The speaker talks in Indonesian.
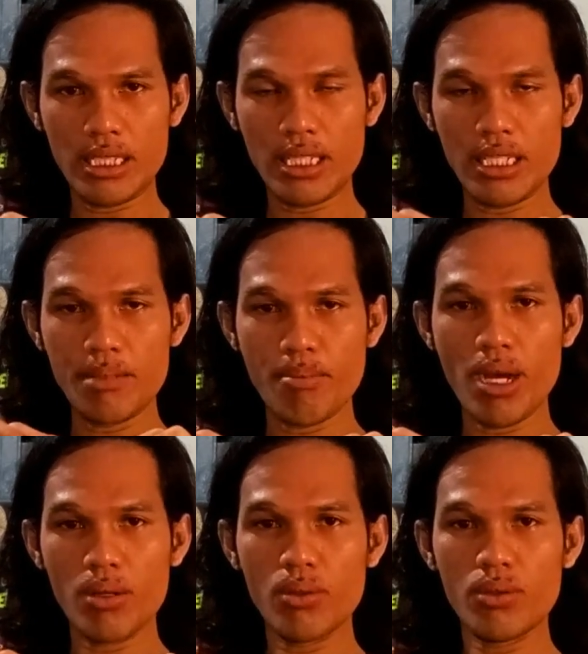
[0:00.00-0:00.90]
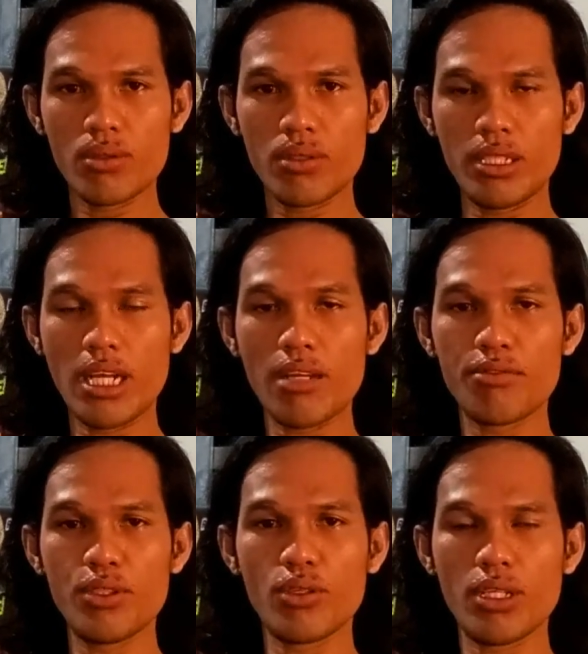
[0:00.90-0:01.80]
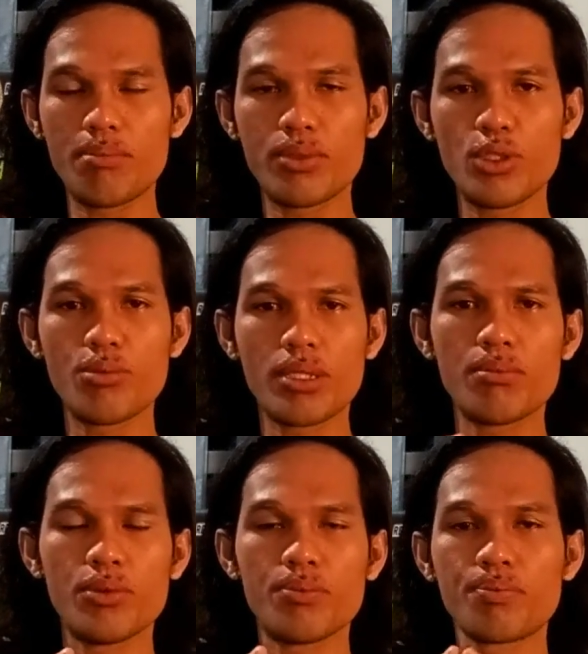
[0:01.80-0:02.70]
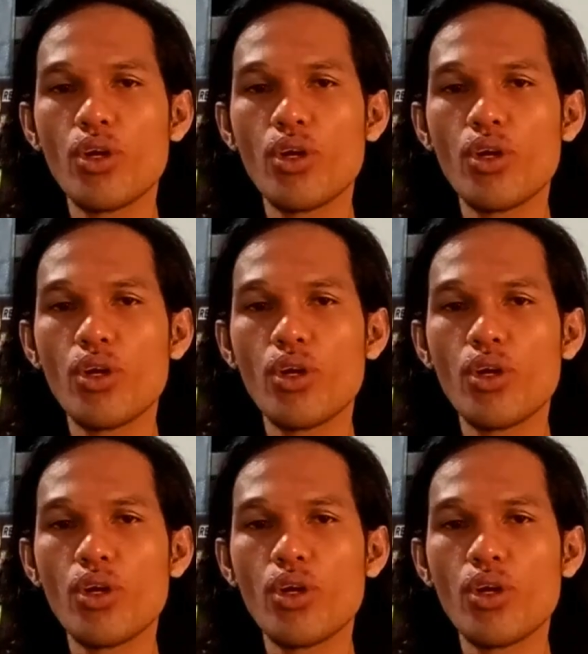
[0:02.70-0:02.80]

cerita yang dibangun di dalam video klip Senyumanmu.